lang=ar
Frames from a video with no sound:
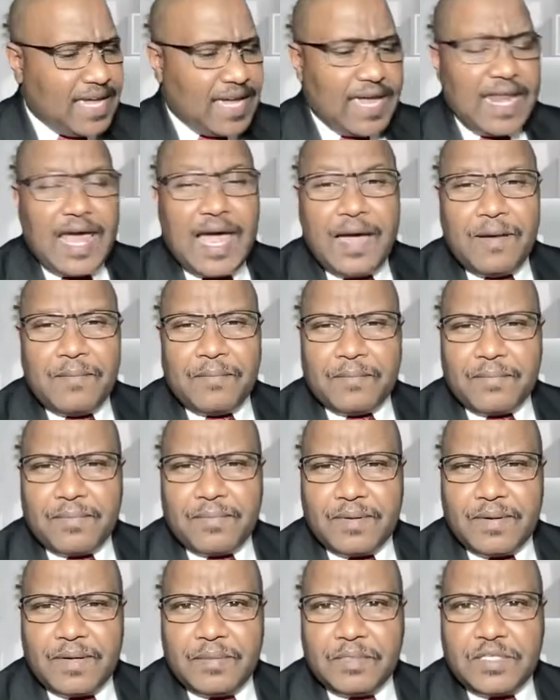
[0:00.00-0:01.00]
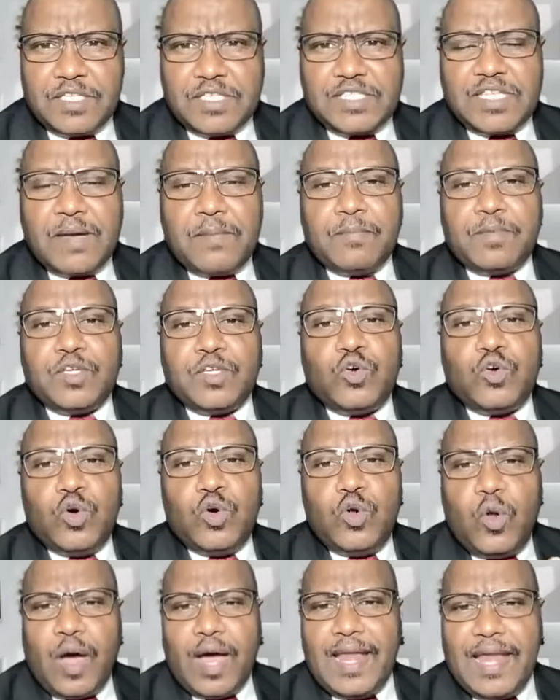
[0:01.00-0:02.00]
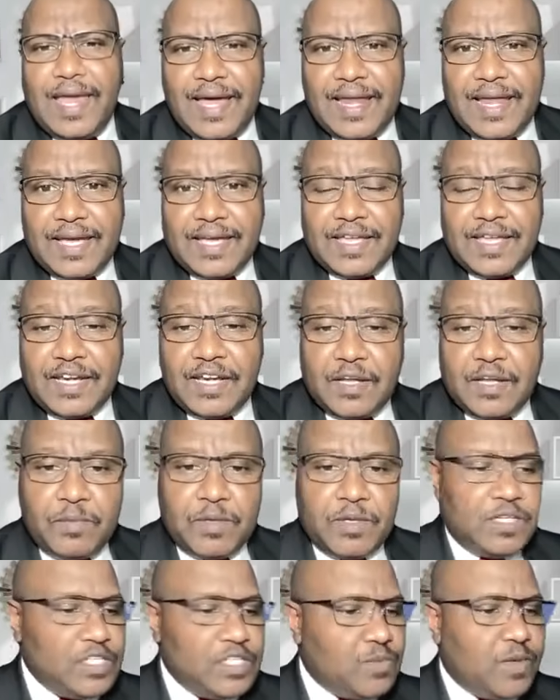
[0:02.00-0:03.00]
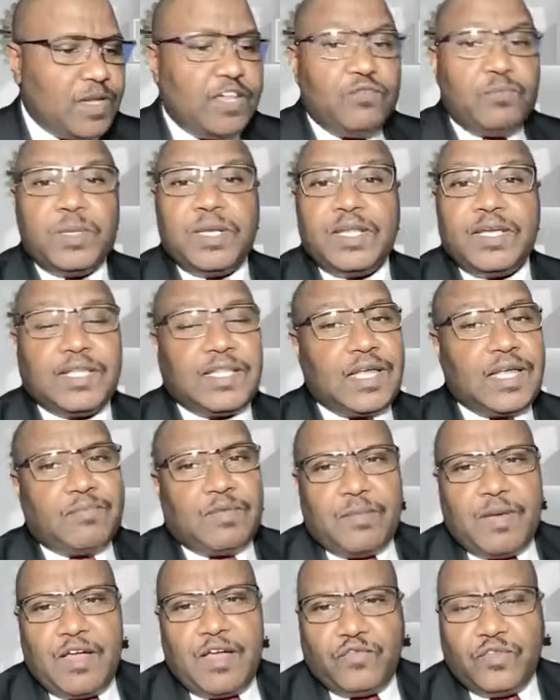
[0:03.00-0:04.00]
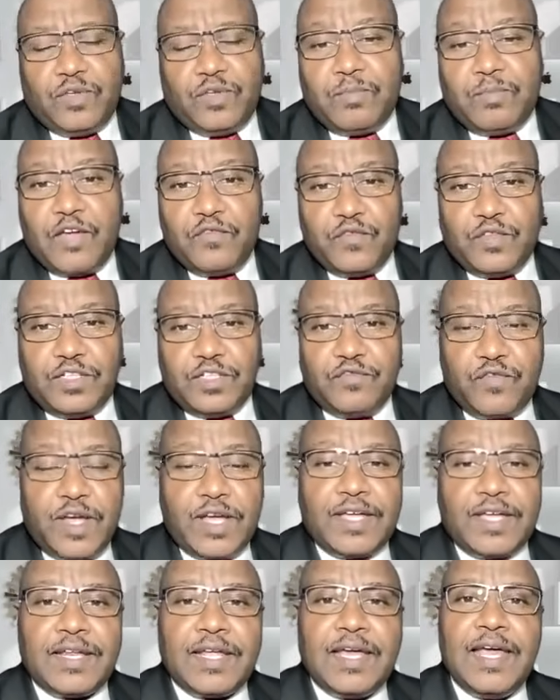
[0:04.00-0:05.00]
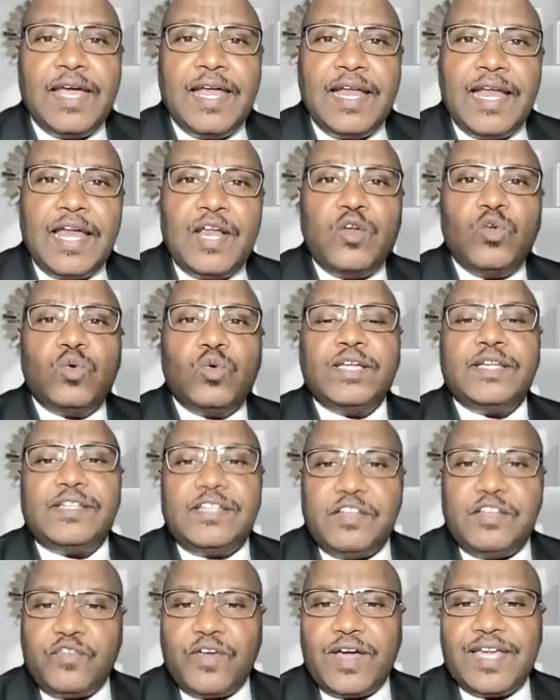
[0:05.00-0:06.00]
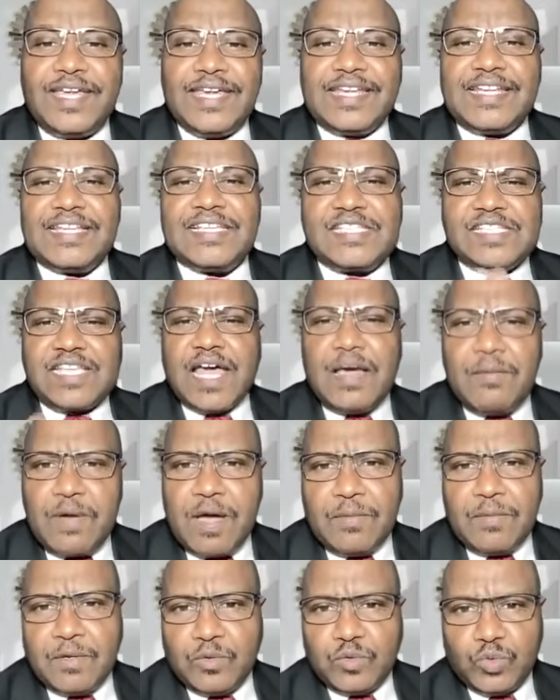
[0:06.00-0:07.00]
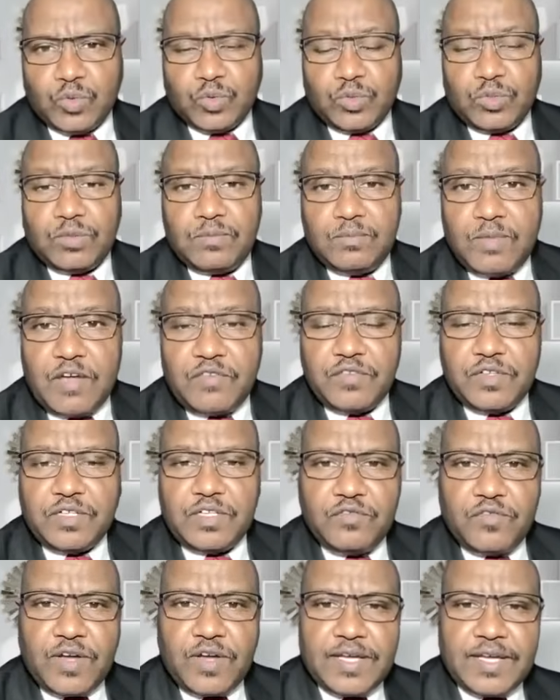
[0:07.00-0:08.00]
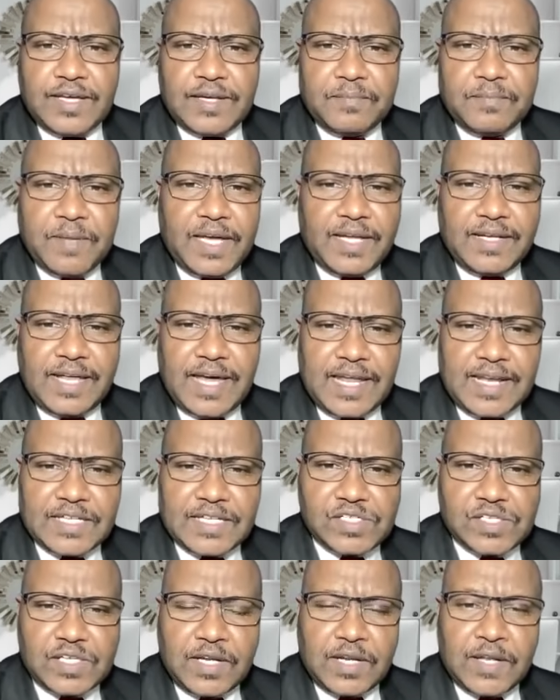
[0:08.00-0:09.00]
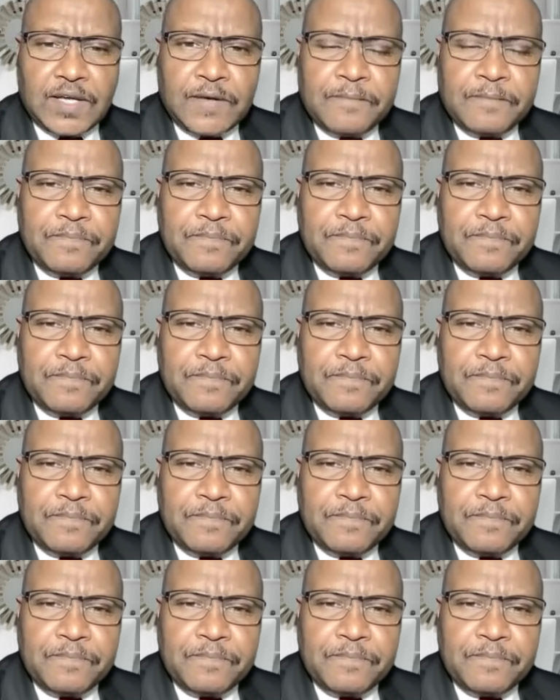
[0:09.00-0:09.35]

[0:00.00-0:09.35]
كلام بتتسب بيقولوا عليها لكن انا بالنسبه لي بالكتاب ده ما في ما في اتفاقيه لانه الاتفاقيه نصها ما موجود ما في اتفاقيه ما عندها نص هنا